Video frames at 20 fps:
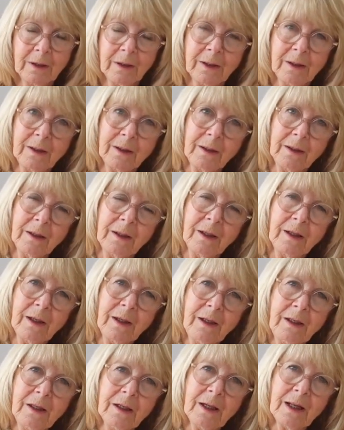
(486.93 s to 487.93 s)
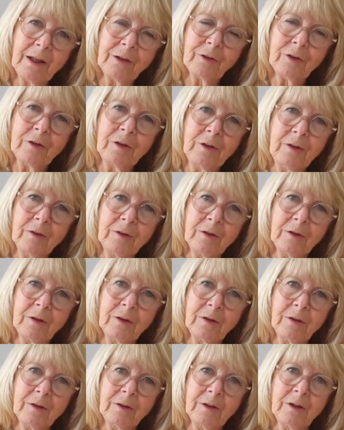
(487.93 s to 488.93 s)
Przekaż swoje
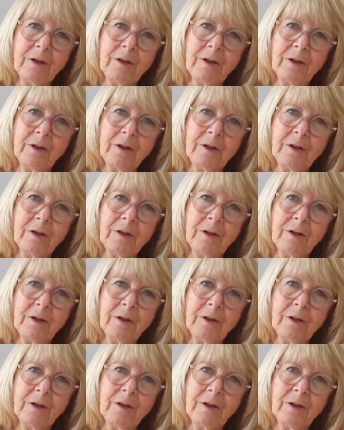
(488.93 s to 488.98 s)
życzenie